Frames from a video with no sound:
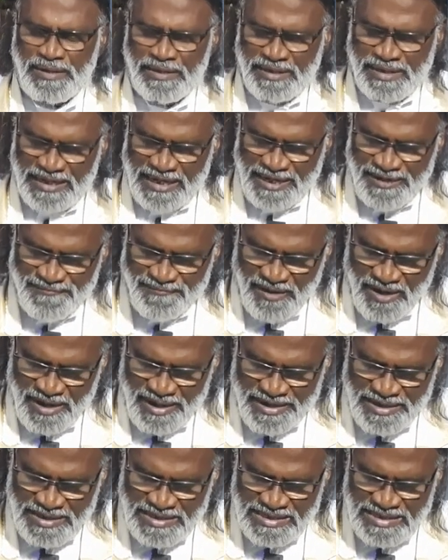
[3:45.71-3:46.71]

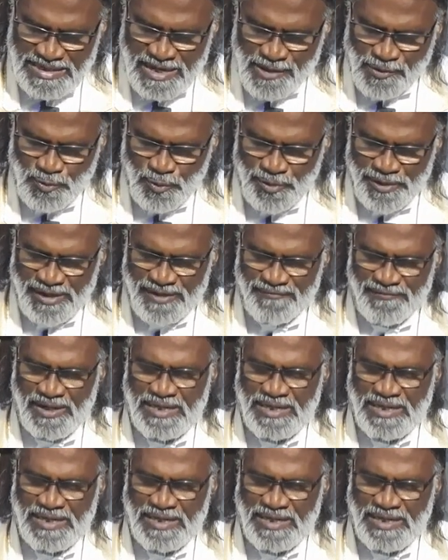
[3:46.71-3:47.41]
நிறைவாய் இருக்கக்கூடிய